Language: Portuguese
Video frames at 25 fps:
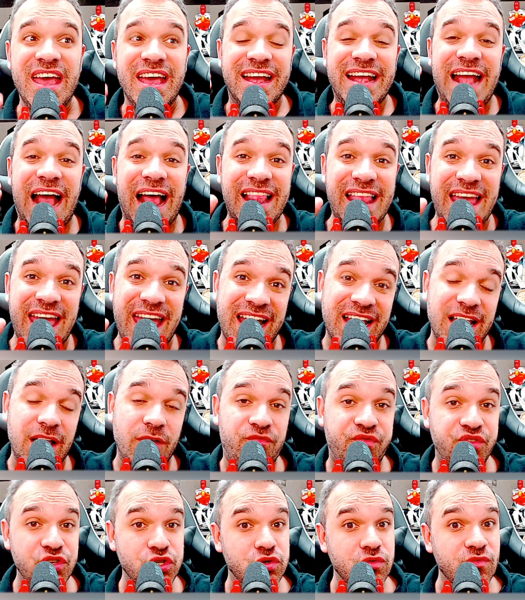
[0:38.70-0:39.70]
Galera,
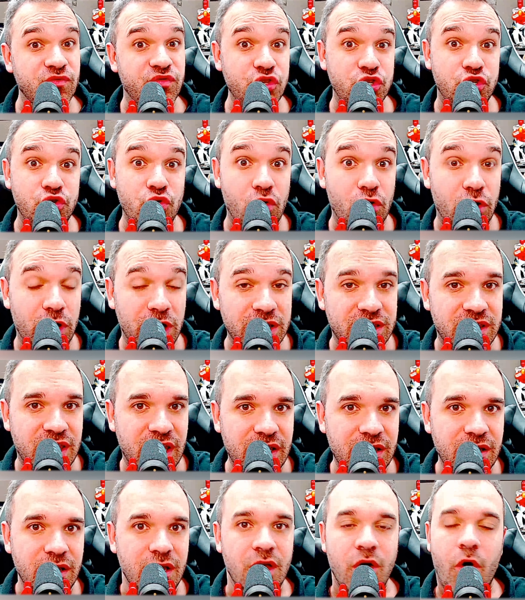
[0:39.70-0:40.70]
fiz um vídeo
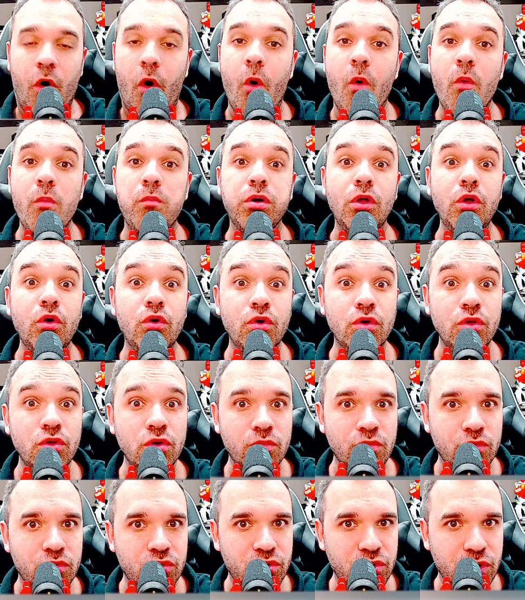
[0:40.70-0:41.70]
ontem com o Bruno
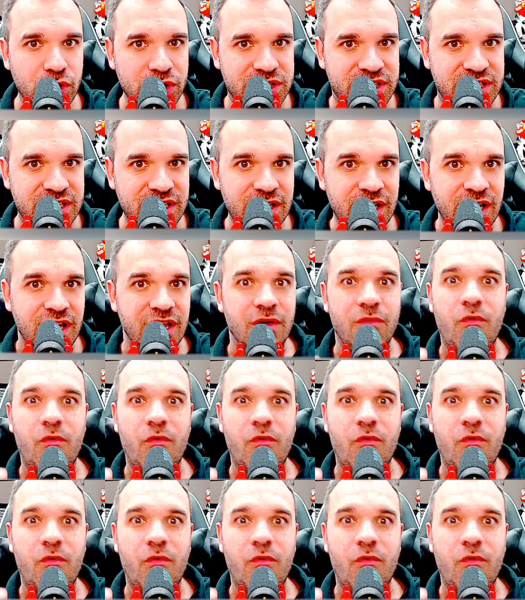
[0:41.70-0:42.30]
Muzi,